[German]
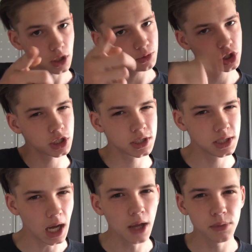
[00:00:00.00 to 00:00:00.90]
Ich habe dich
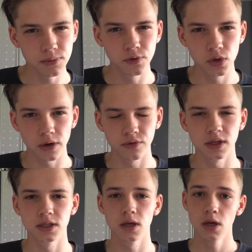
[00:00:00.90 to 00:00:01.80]
jetzt hier einmal im Video
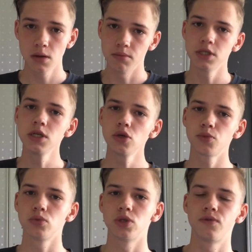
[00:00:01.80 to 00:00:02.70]
erwähnt. Mal sehen,
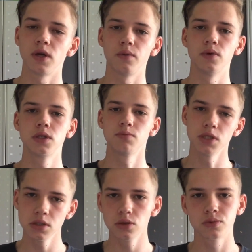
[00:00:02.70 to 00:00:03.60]
ob du mich ficken willst.
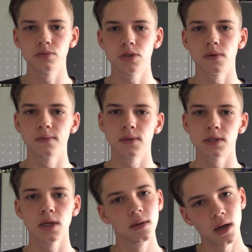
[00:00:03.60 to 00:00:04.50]
Mal sehen, ob du mich ficken
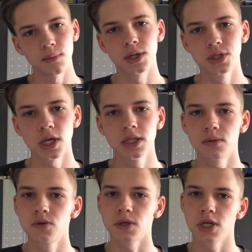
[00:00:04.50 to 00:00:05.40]
willst. Aber anscheinend
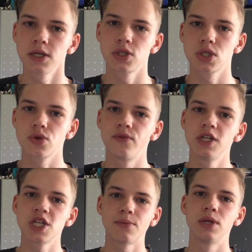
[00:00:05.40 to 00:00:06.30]
habe ich wahrscheinlich zu
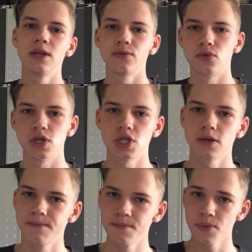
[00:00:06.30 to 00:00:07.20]
wenig Abonnenten für dich.